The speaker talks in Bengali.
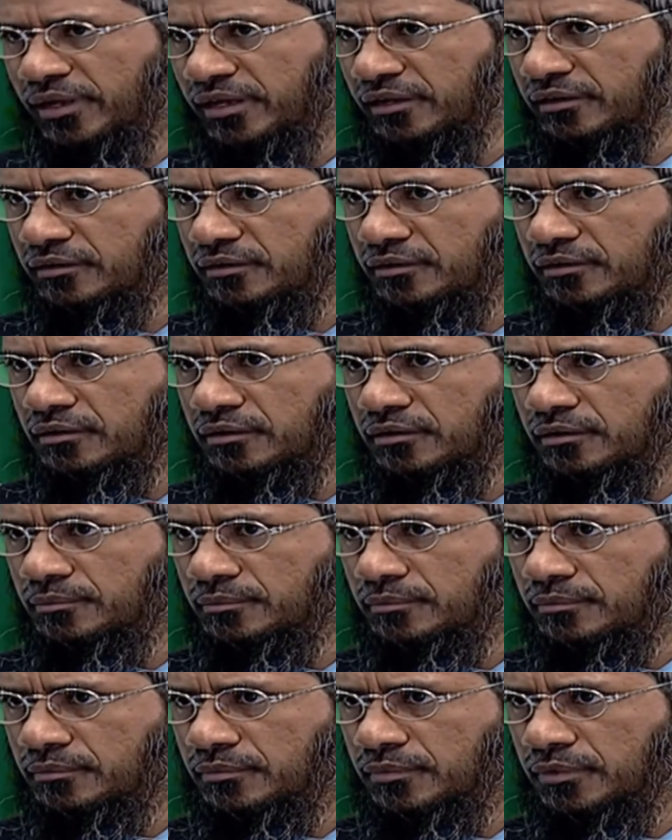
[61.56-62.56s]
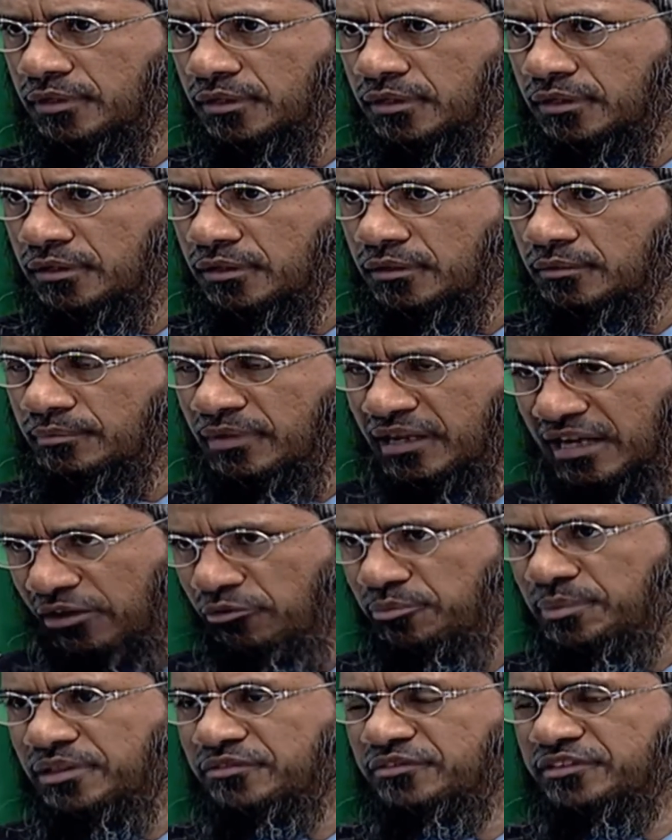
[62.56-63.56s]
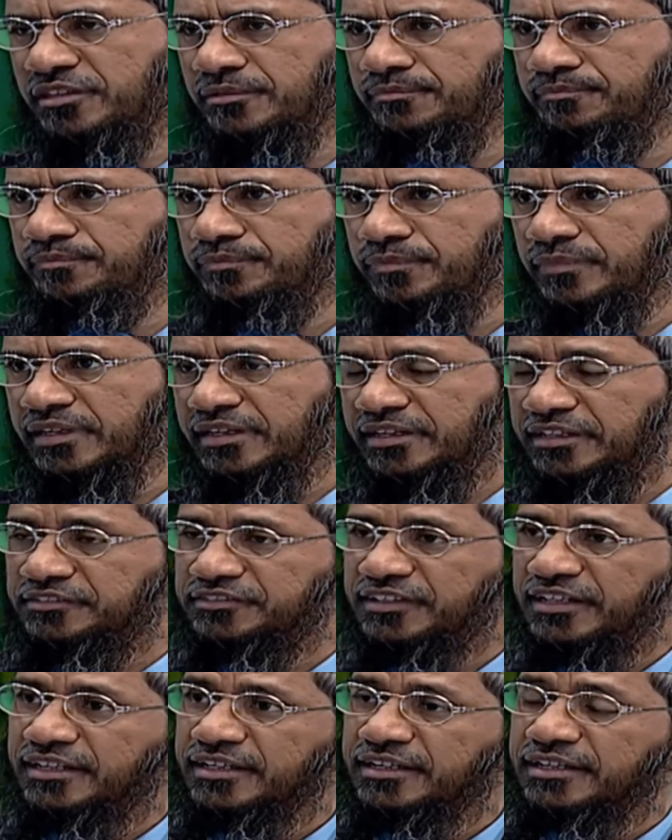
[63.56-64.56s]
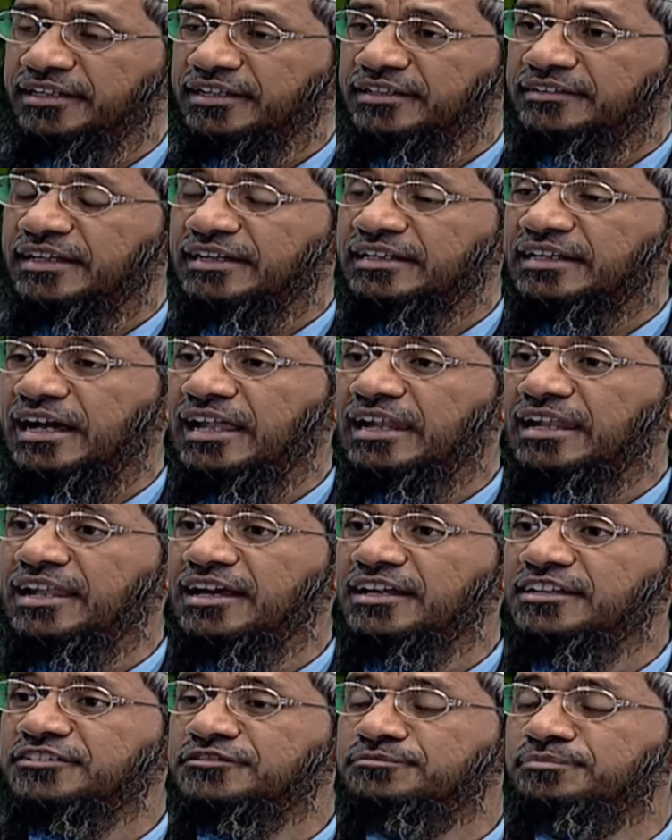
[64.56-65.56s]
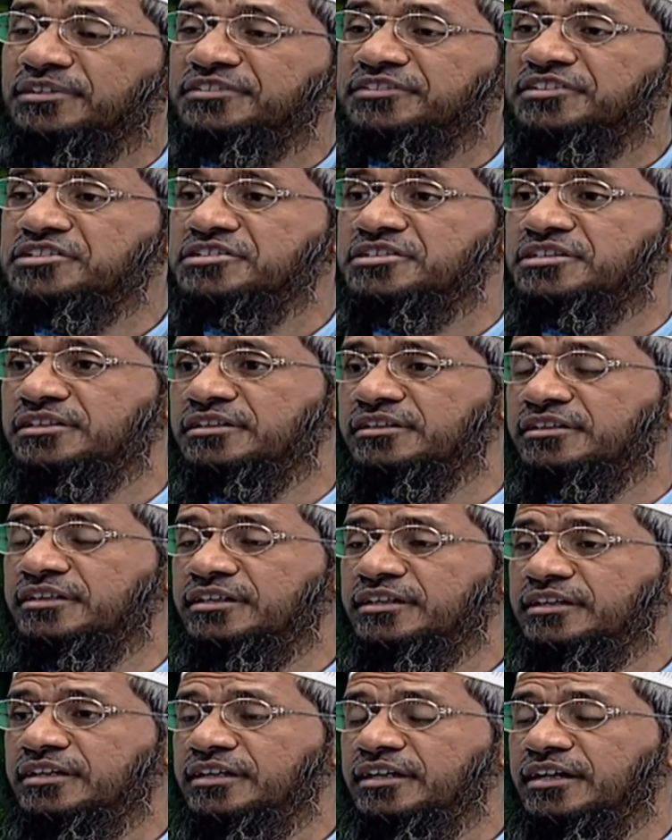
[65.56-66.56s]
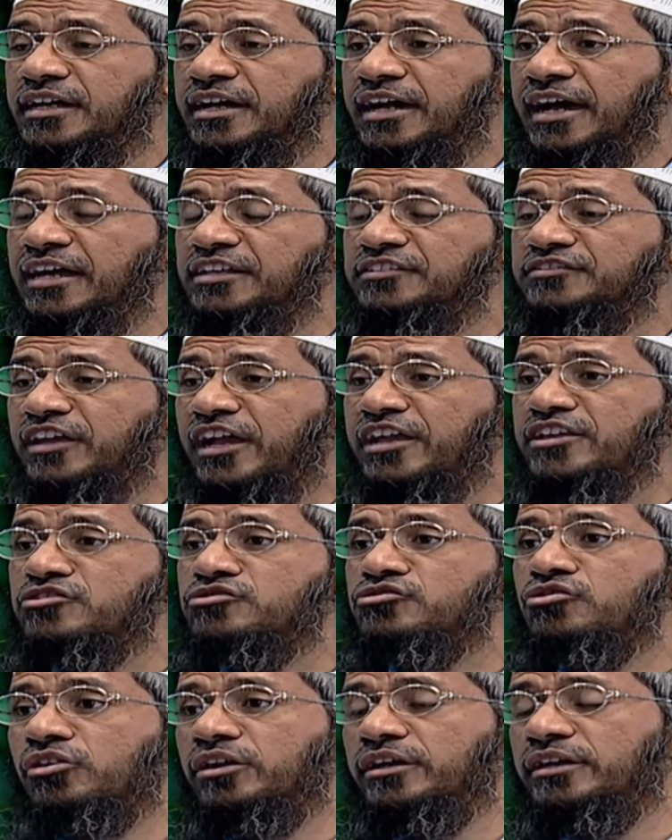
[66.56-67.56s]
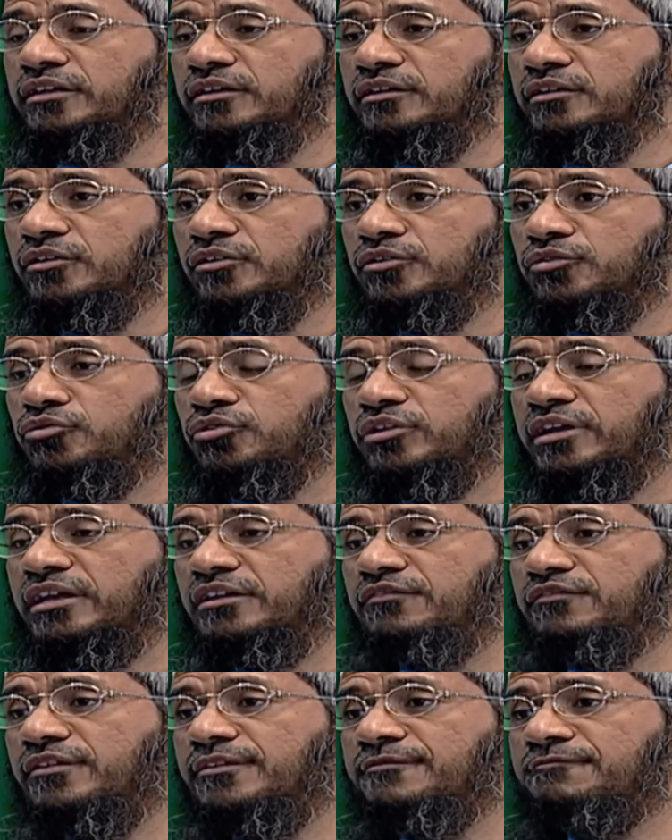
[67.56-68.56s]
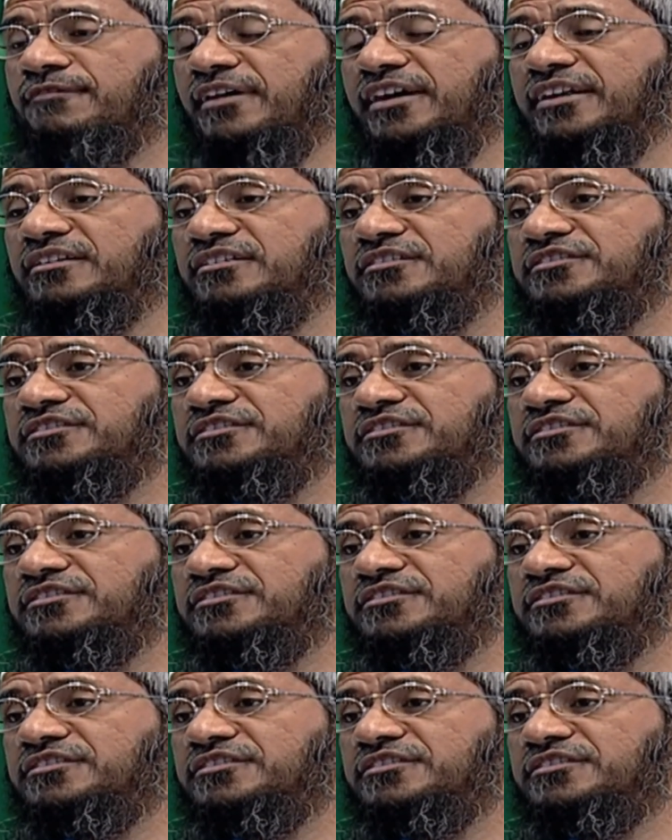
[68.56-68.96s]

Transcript: উমর রাজিয়াল্লাহ আনহু তিনি বলেছেন আল্লাহর রাসুল আমাদের নির্দেশ দিয়েছেন এক সা